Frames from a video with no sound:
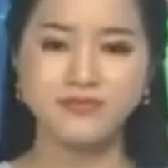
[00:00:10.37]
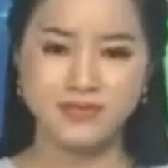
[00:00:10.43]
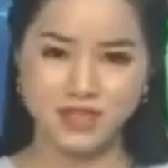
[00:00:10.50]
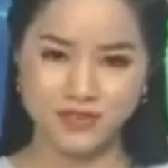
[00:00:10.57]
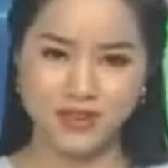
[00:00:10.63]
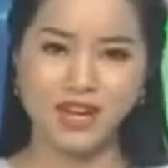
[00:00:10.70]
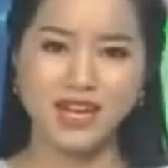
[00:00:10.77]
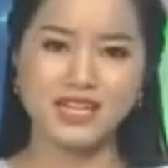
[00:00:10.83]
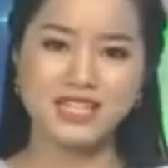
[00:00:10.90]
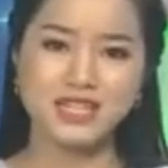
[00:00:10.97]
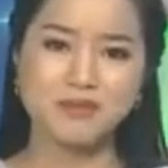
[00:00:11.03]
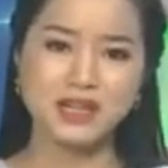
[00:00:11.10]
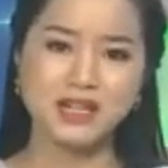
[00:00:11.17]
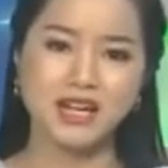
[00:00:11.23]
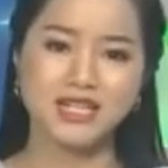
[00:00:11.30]
Dạ vâng ạ,
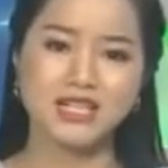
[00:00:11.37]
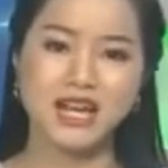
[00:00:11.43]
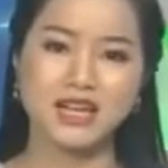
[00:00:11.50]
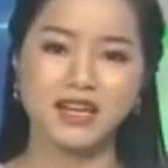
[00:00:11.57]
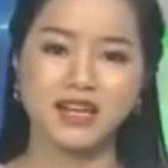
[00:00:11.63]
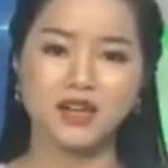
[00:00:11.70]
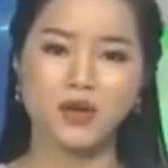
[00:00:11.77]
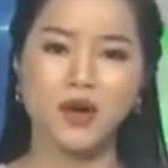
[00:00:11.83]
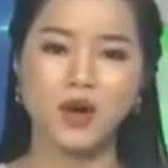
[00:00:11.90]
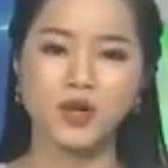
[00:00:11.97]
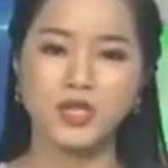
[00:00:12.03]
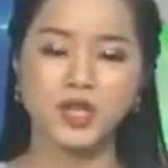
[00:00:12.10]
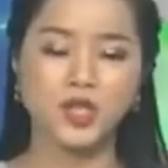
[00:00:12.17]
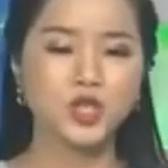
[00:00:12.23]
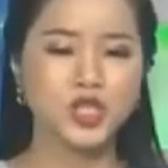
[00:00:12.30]
xin mời khán giả đặt câu hỏi
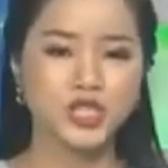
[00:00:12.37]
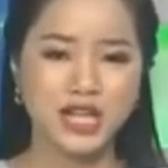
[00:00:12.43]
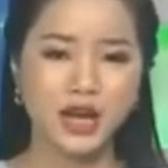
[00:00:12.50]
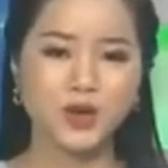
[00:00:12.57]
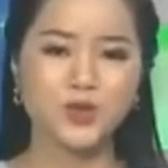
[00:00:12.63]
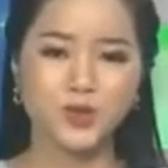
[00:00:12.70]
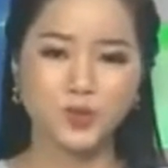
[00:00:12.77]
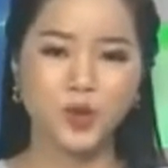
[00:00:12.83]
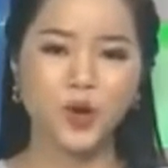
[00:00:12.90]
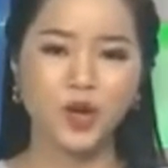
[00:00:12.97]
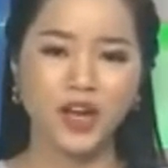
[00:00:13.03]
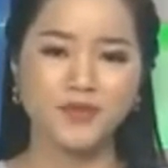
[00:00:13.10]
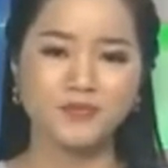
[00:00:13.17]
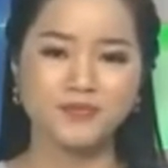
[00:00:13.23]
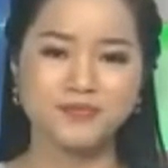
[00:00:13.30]
cho các chuyên gia của chúng tôi ạ.